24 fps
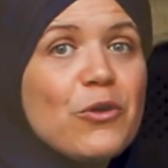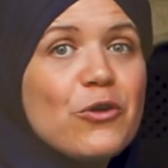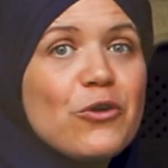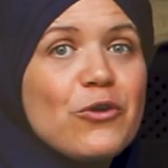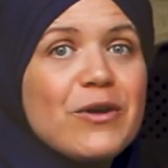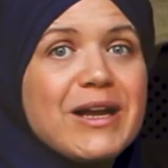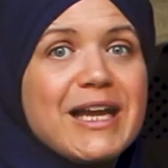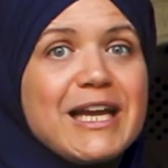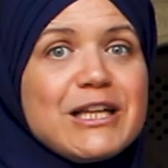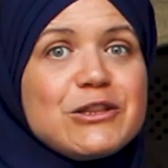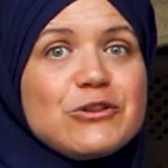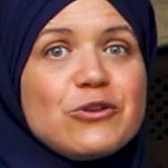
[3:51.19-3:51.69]

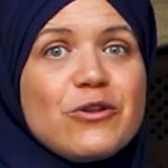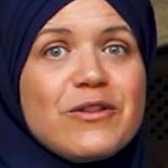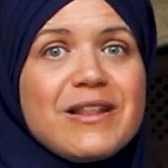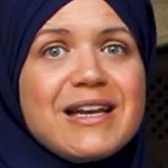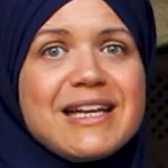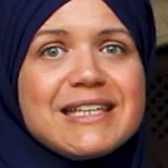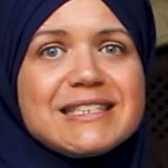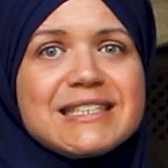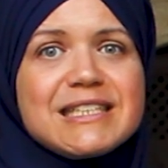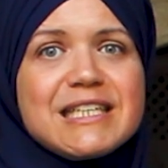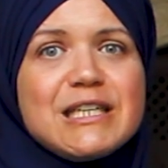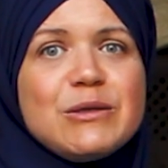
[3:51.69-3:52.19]
por lo que
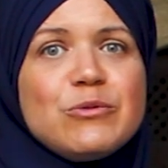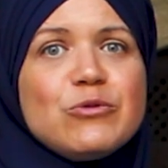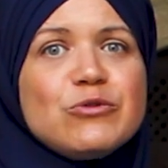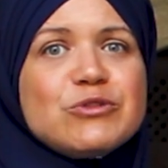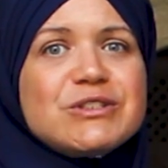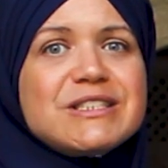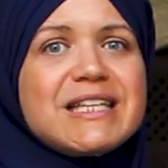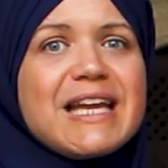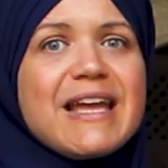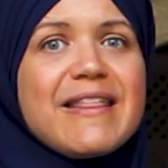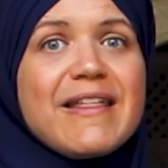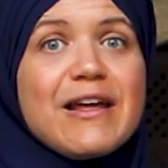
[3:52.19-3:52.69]
todas las
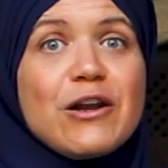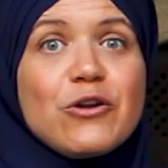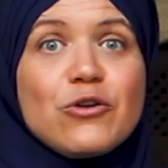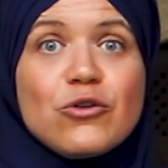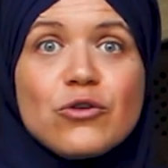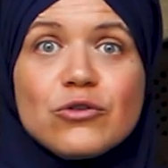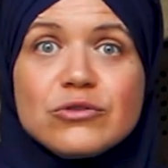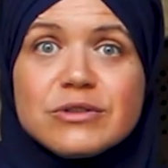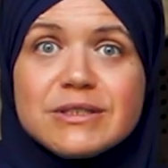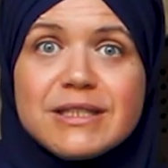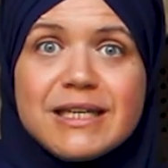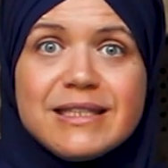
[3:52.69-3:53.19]
tribus
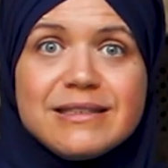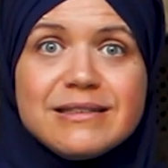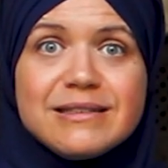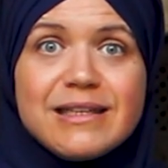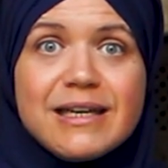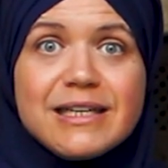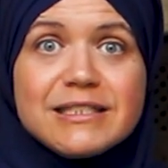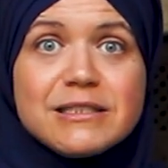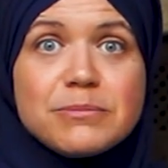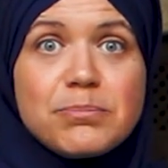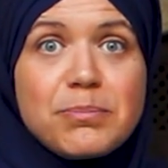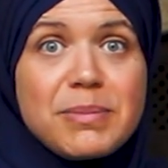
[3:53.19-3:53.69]
quedaron
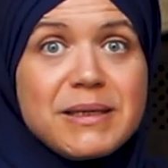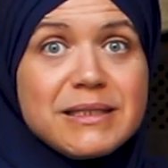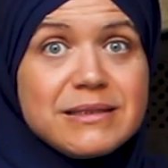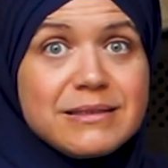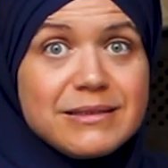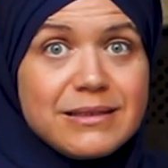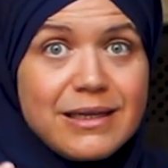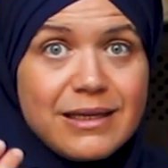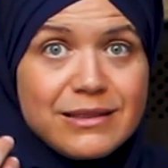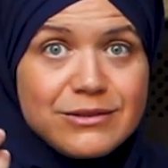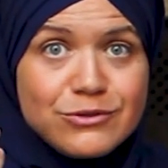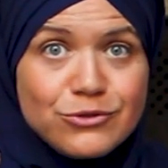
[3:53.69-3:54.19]
contentas
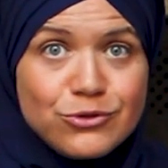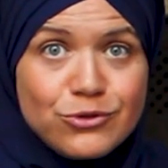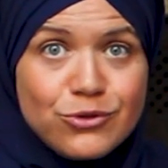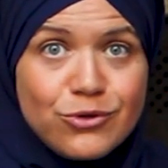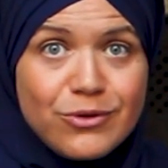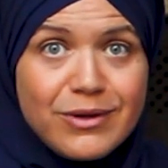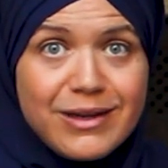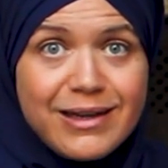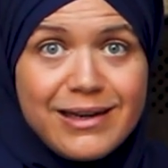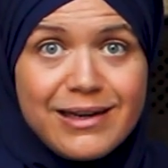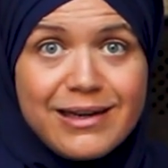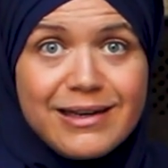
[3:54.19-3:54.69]

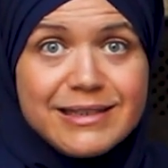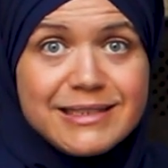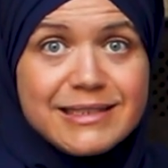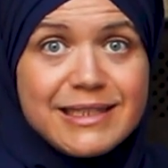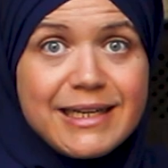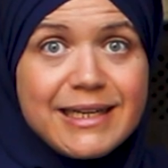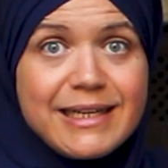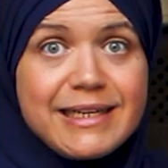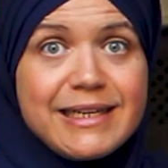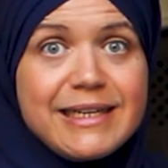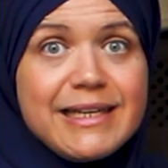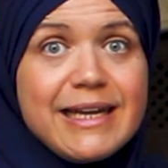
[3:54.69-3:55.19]
pensando que le
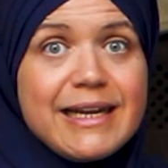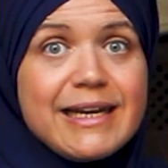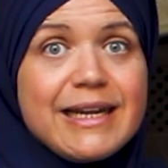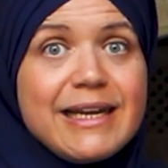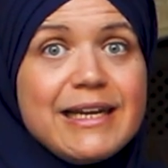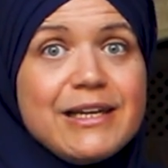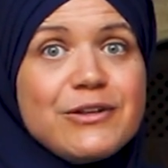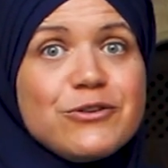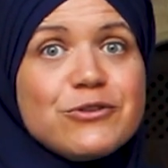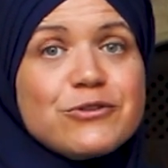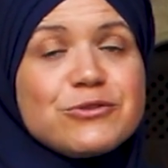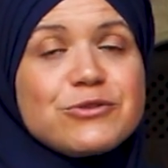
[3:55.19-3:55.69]

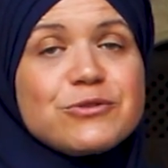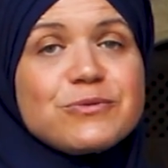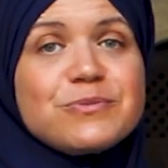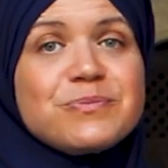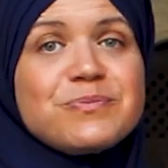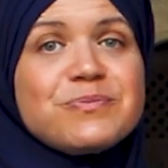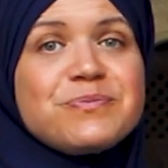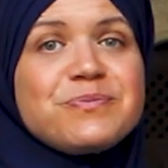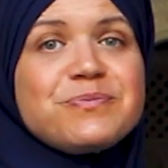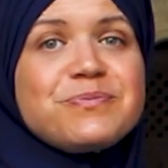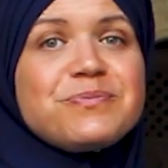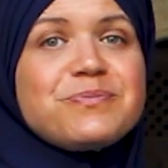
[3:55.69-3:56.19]
exigirían a
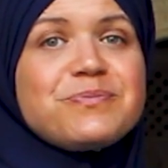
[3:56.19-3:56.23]
ellos.